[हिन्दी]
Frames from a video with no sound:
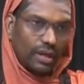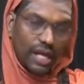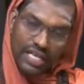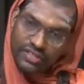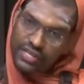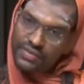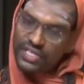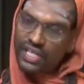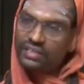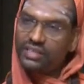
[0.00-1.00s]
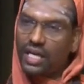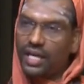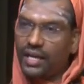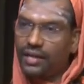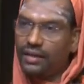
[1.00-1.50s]
ये इसकी विशेषता
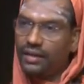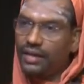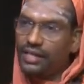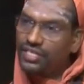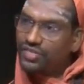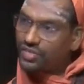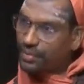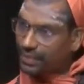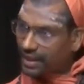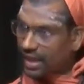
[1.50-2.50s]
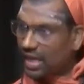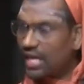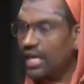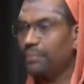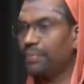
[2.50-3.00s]
है कि सबके
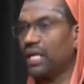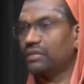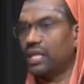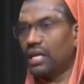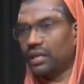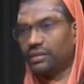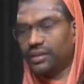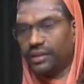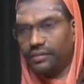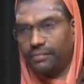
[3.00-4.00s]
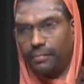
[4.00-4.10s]
लिए प्रार्थना करते हैं